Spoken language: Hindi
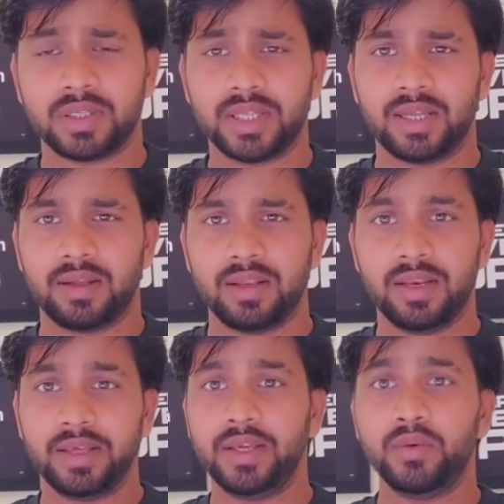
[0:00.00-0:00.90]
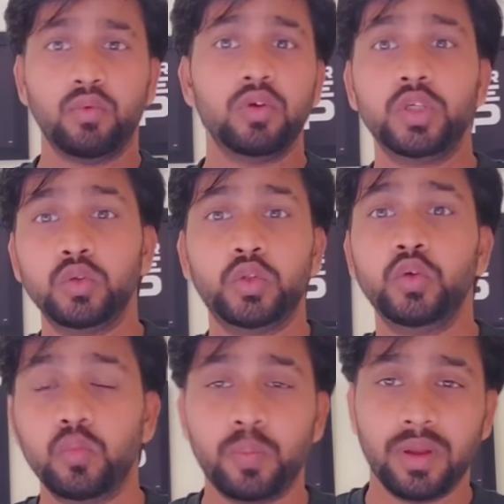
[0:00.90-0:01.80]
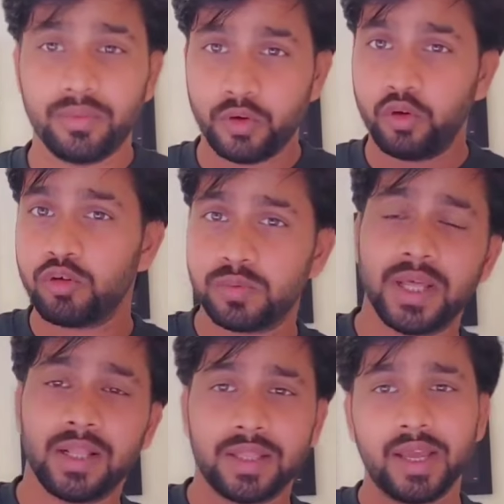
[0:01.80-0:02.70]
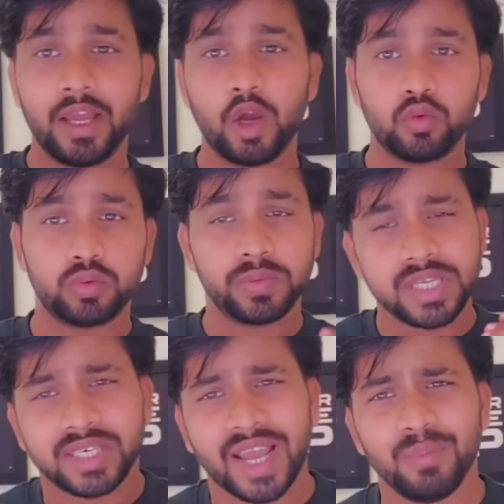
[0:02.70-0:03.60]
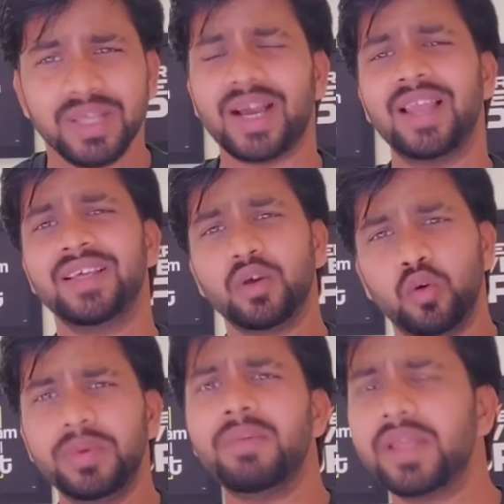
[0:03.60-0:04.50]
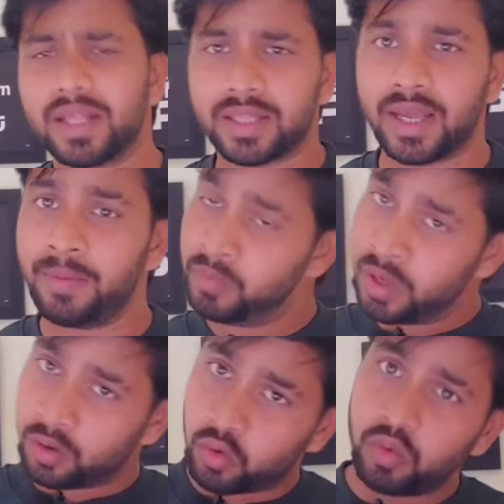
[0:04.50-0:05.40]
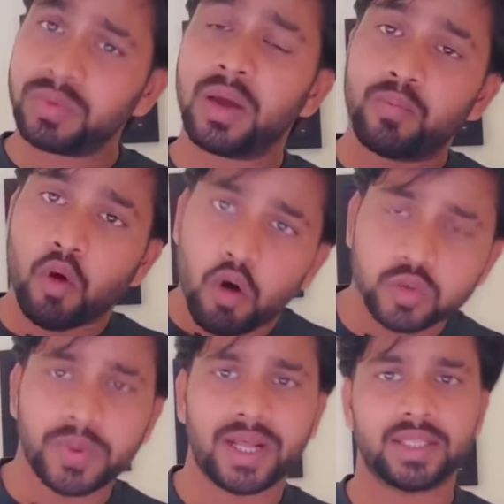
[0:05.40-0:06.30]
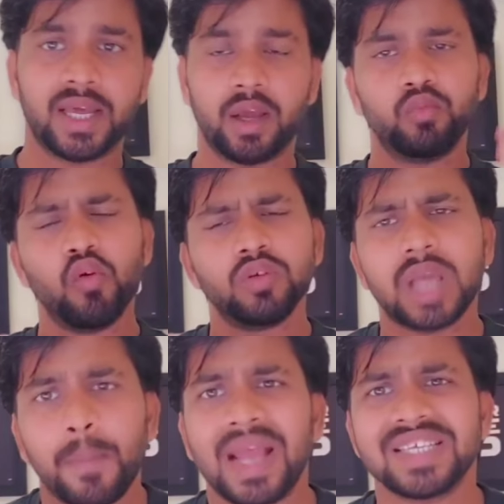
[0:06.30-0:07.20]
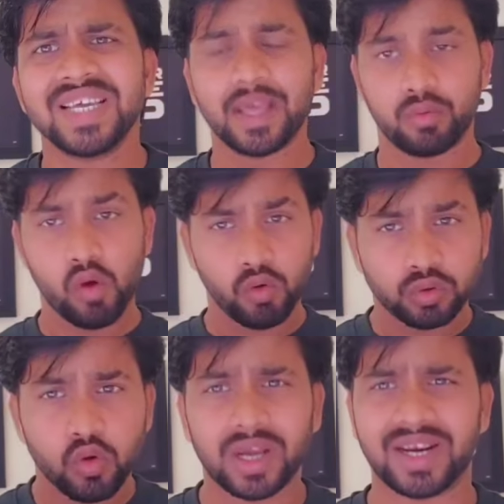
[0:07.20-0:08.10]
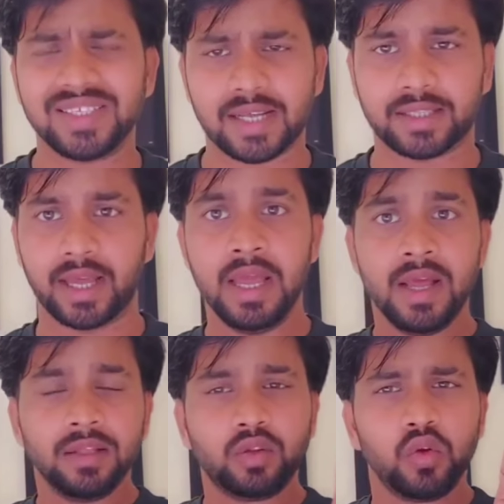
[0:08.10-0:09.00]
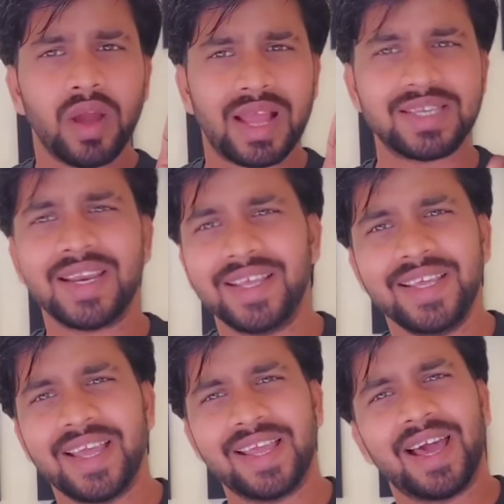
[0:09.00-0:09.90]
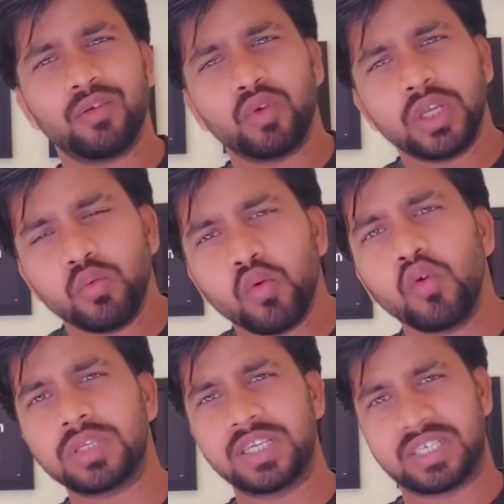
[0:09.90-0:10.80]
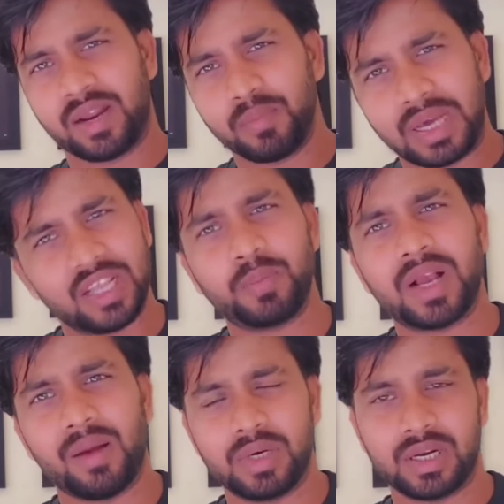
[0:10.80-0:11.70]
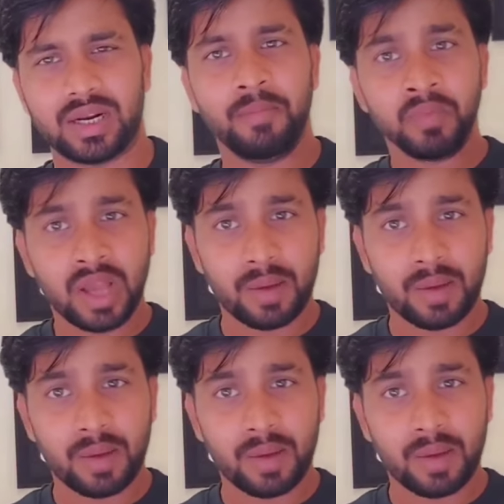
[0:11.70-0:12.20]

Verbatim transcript: करता है लेकिन वो यूट्यूब पे वीडियोस भी डालता है और उसमें से टाइम निकाल के घूमने भी जाता है घूम के ब्लॉग्स बनाता है वो उसका पैसन है वो उसको करना चाहता है तो ऐसा नहीं है यार कि वो सिस्टम गलत पे काम कर रहा है